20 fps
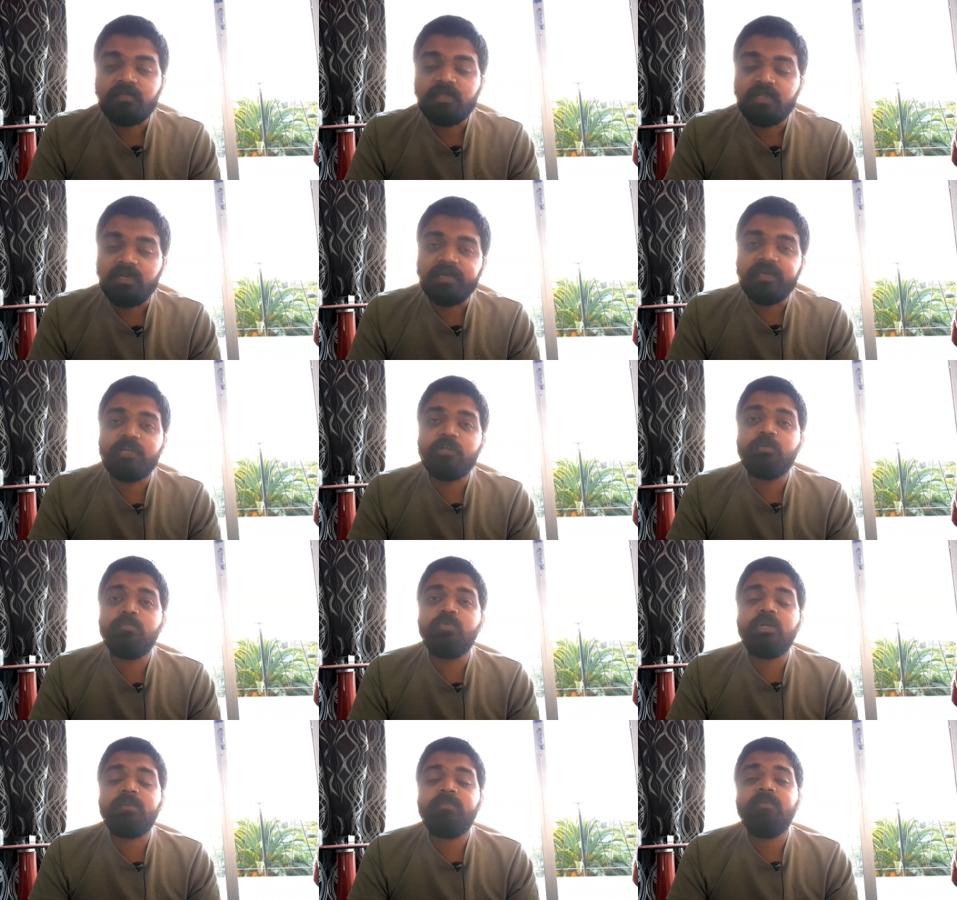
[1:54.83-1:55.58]
लगे रहो
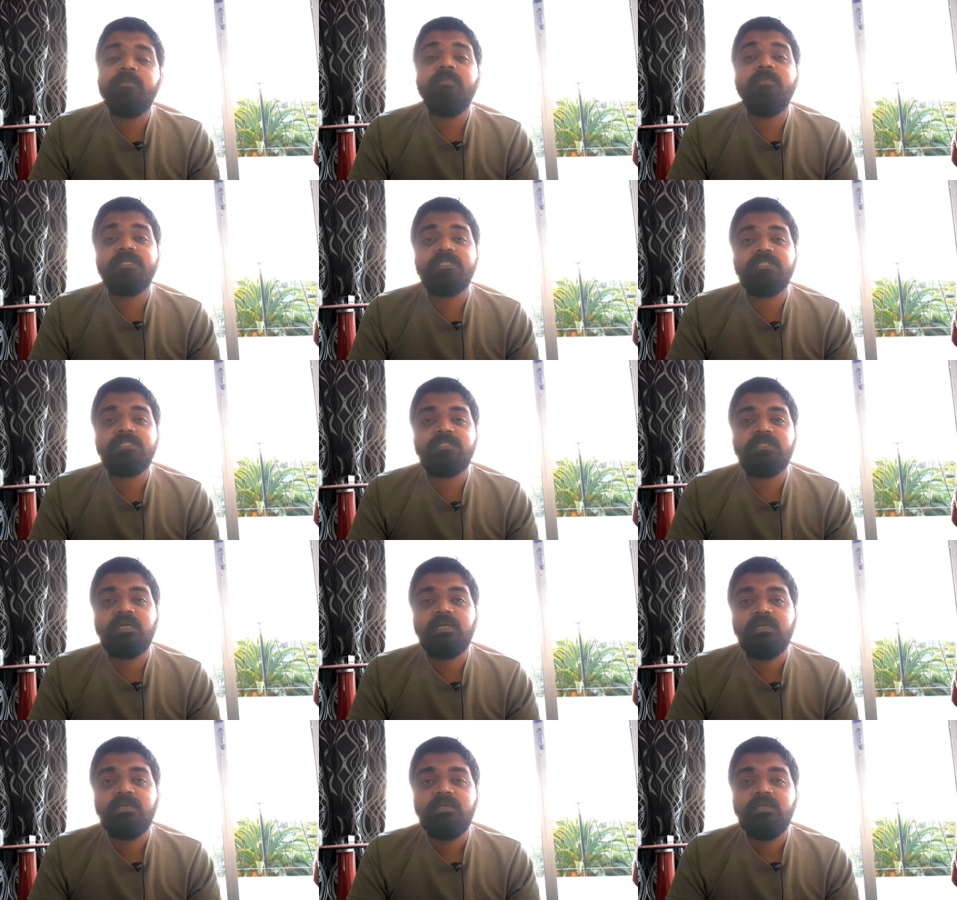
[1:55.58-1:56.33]
मुन्ना भाई में मैसेज
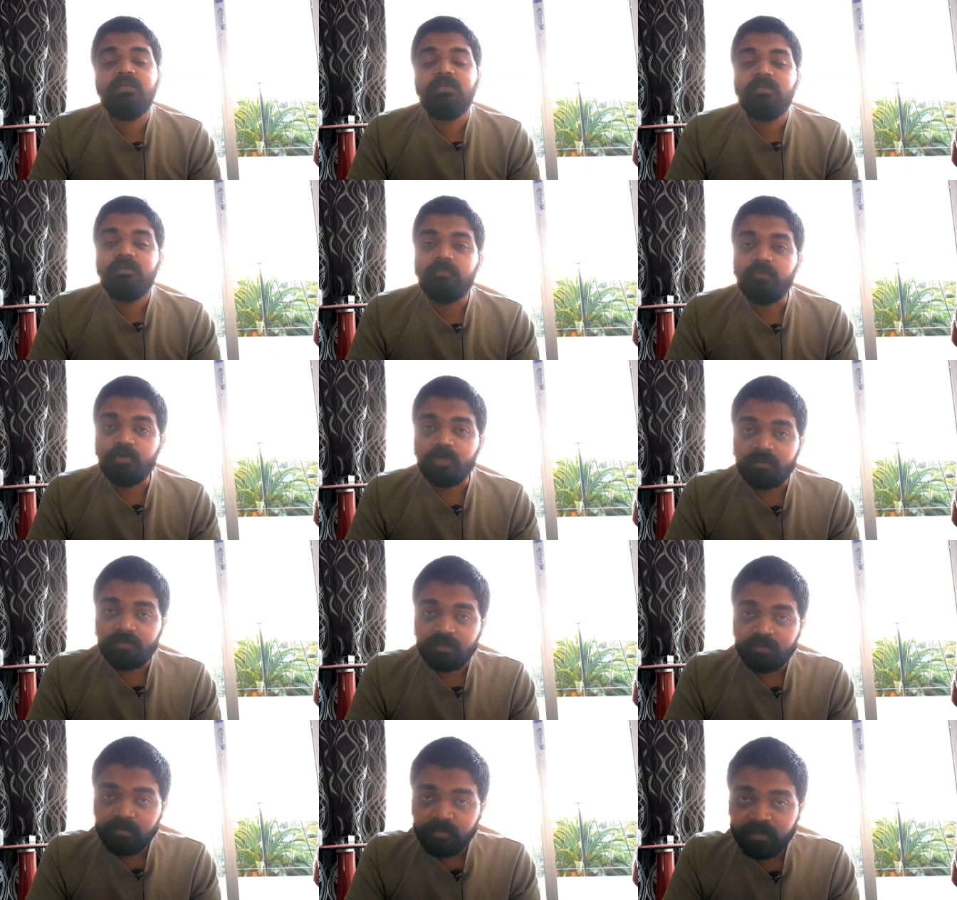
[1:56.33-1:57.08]
था मुन्ना
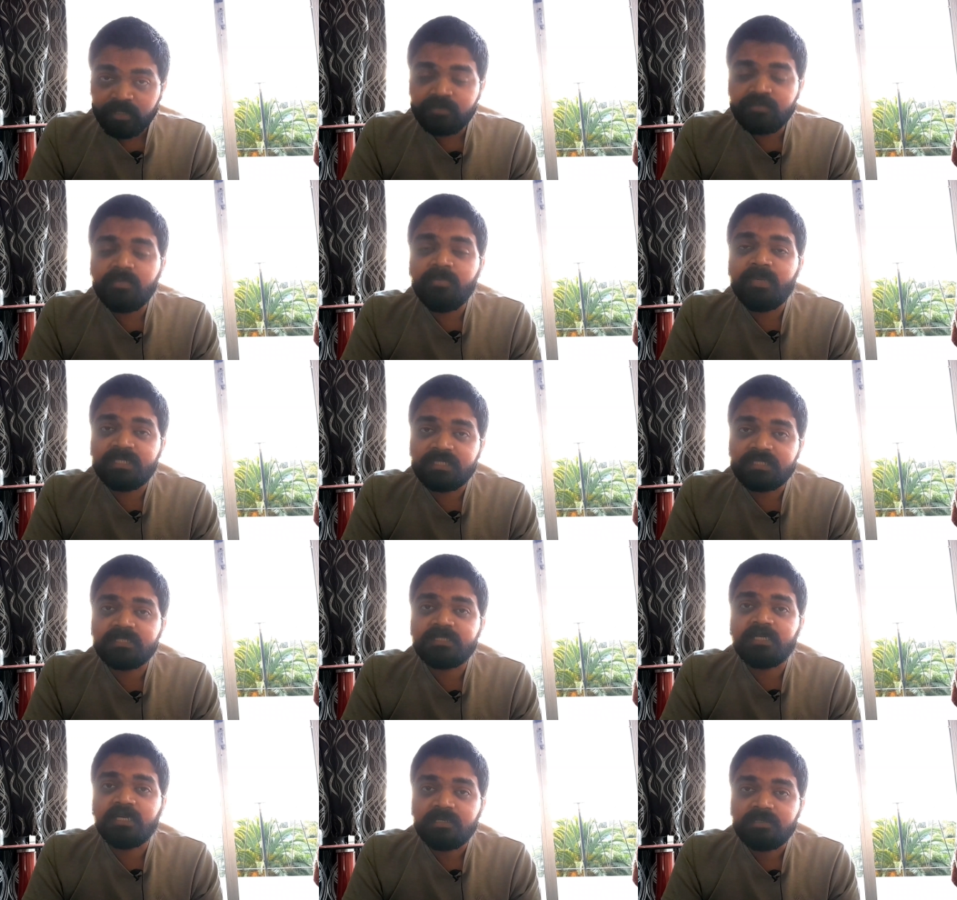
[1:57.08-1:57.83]
भाई में में
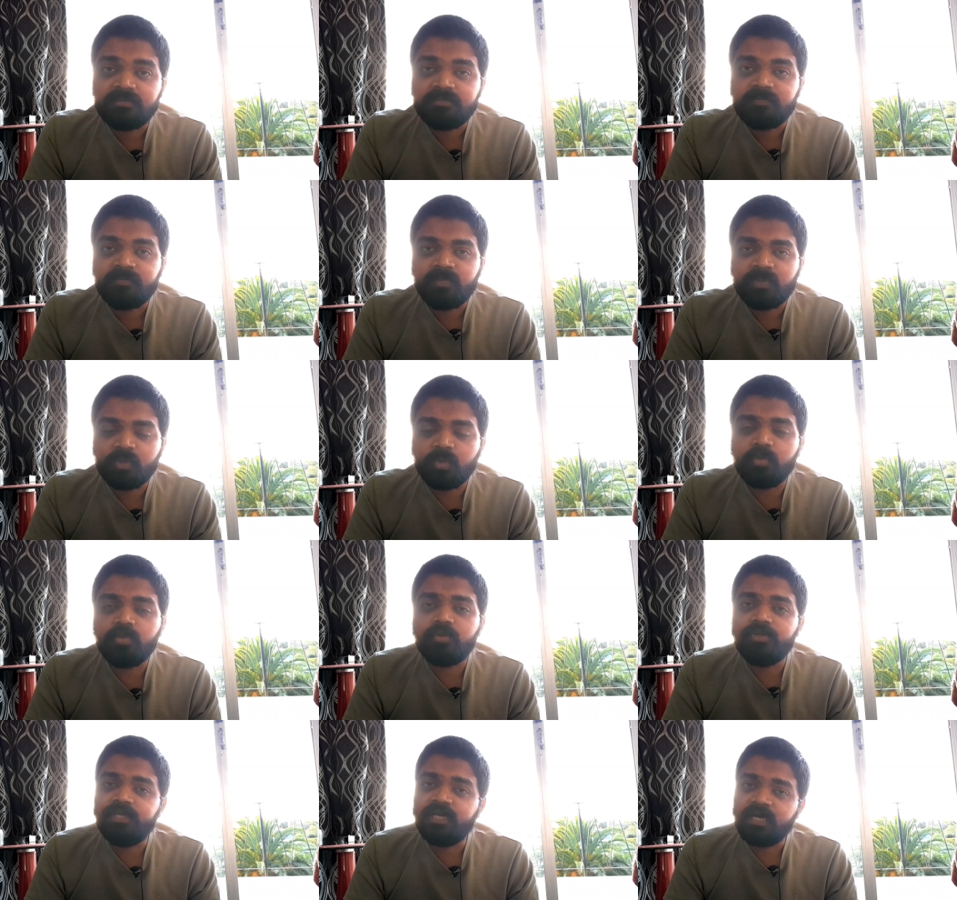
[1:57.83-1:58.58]
मैसेज था
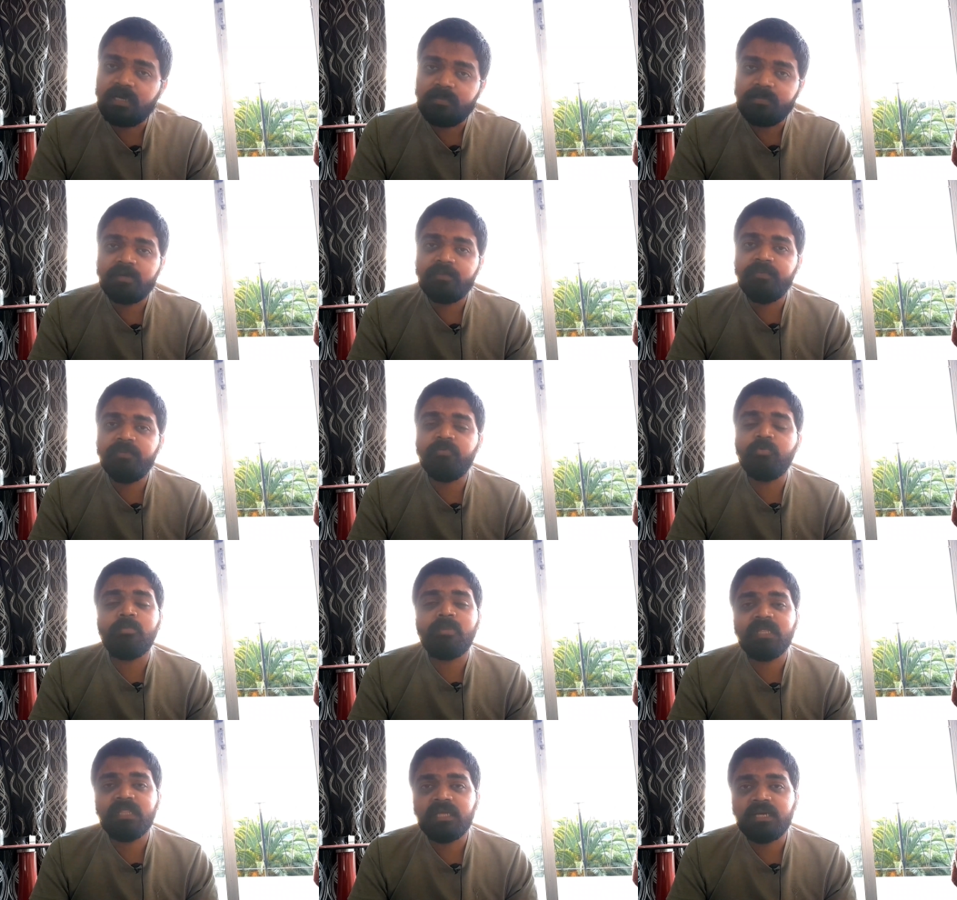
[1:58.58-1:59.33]
तो यहाँ पर भी
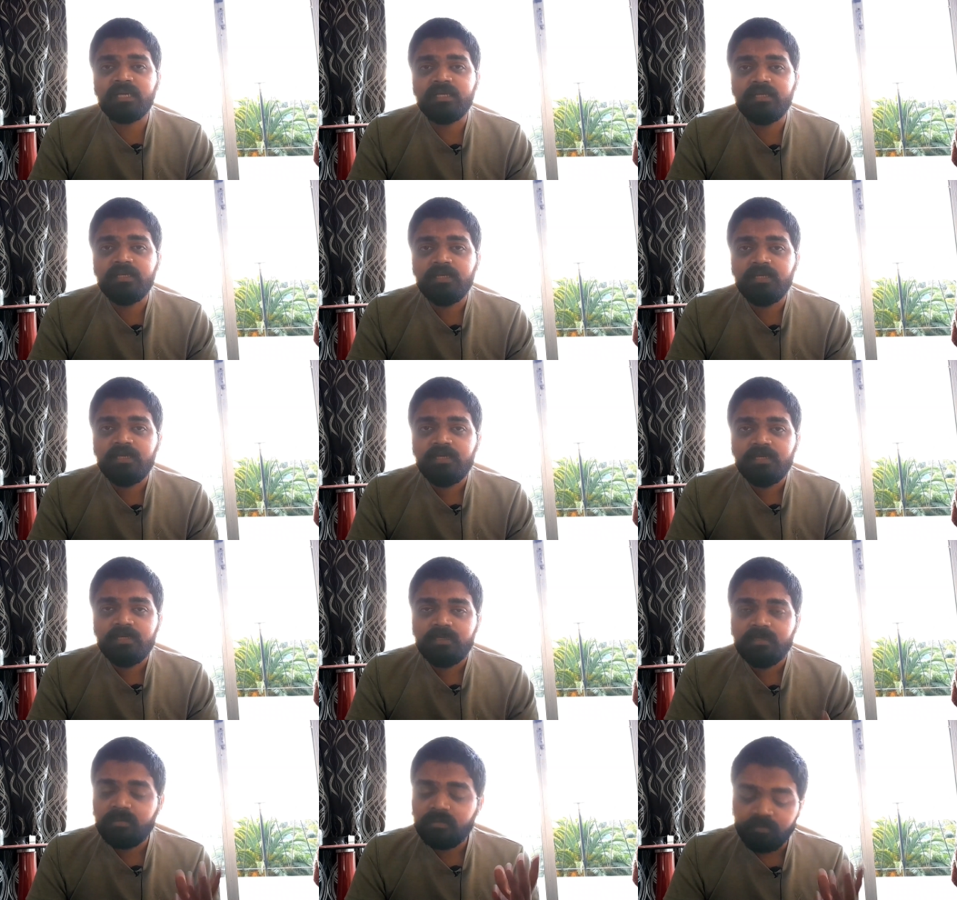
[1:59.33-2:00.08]
वो बात आ गई
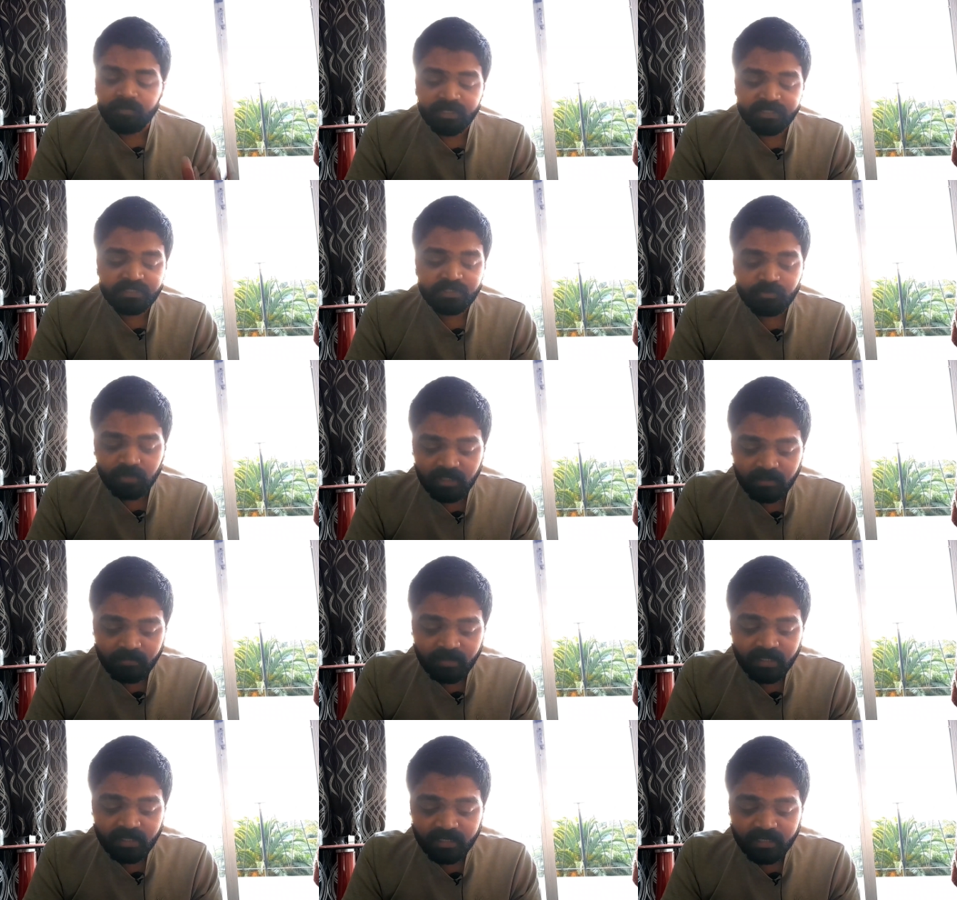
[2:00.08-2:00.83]
मैसेज वाली
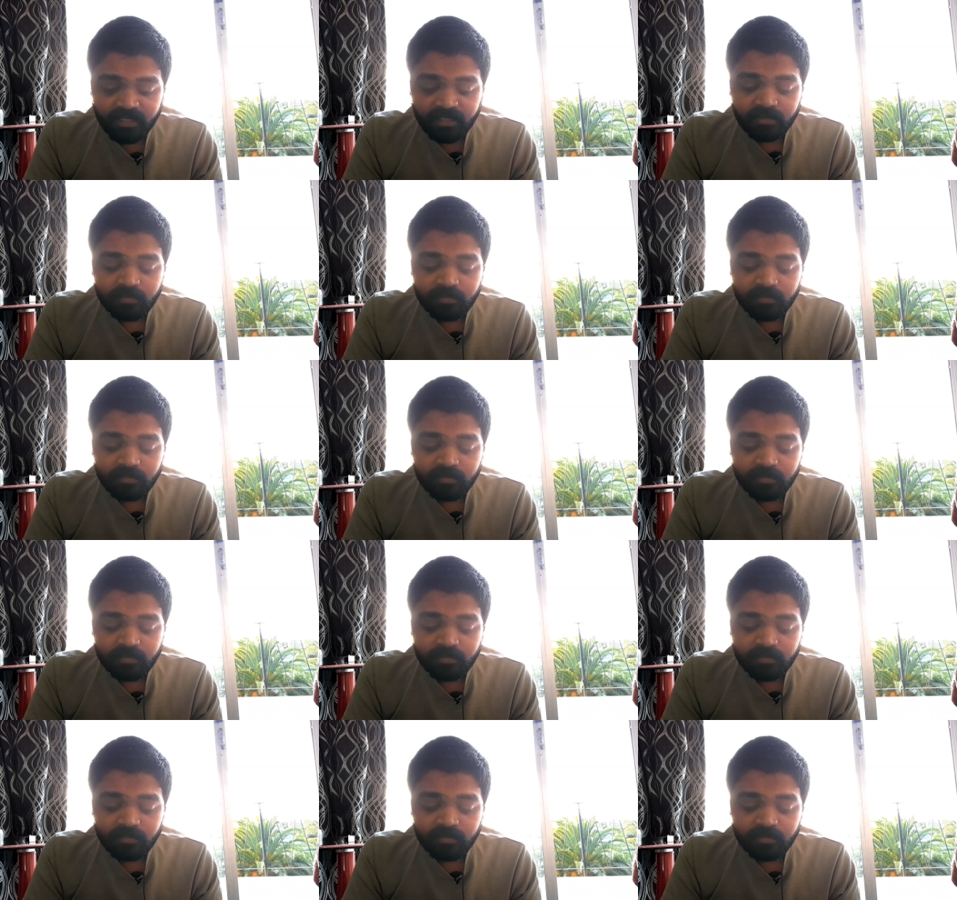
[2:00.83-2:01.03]
बात आ गई